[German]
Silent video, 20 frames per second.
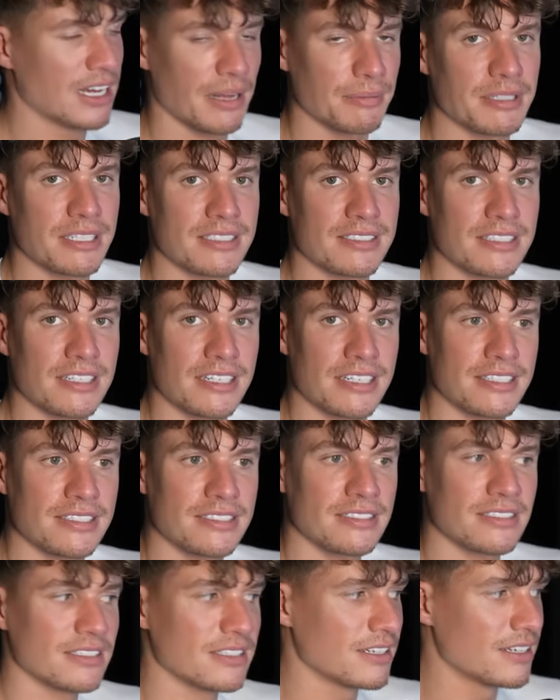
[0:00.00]
Habt ihr das
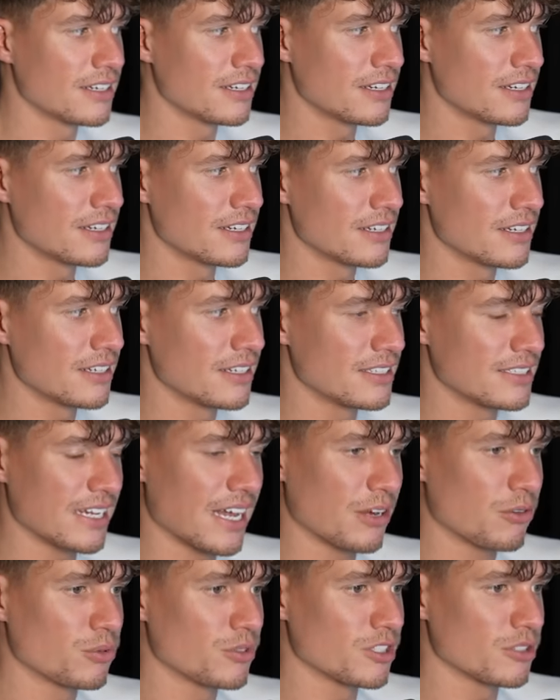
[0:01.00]
gelesen?
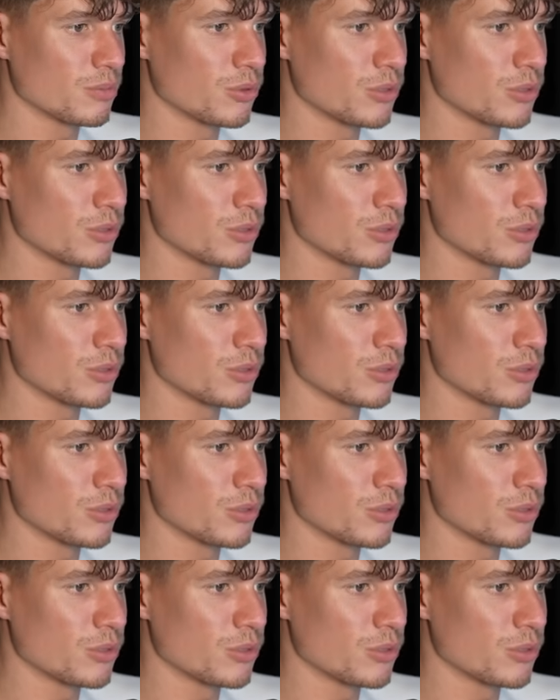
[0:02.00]
Sehr gutes